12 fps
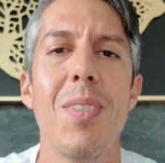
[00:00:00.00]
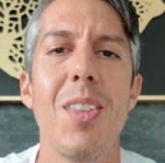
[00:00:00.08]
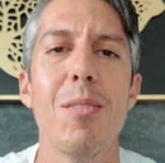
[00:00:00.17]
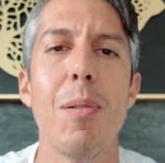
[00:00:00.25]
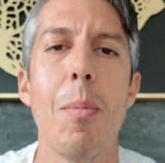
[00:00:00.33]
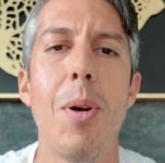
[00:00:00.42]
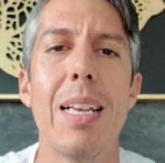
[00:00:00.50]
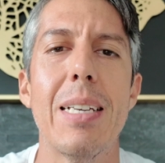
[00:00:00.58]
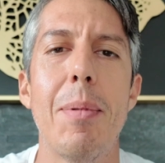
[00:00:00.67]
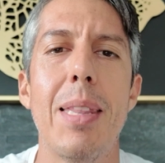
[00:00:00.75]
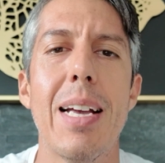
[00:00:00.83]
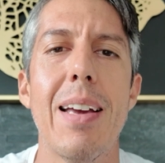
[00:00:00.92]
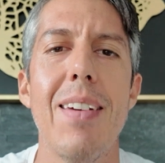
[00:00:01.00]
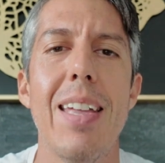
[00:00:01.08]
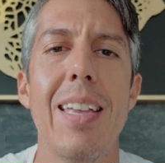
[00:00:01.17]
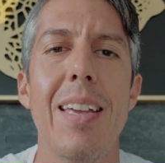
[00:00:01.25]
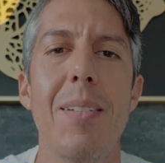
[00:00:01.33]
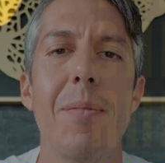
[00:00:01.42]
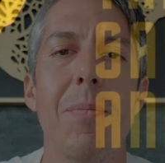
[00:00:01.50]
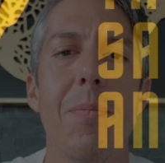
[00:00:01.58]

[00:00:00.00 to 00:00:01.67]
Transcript: Nos vemos la semana que viene.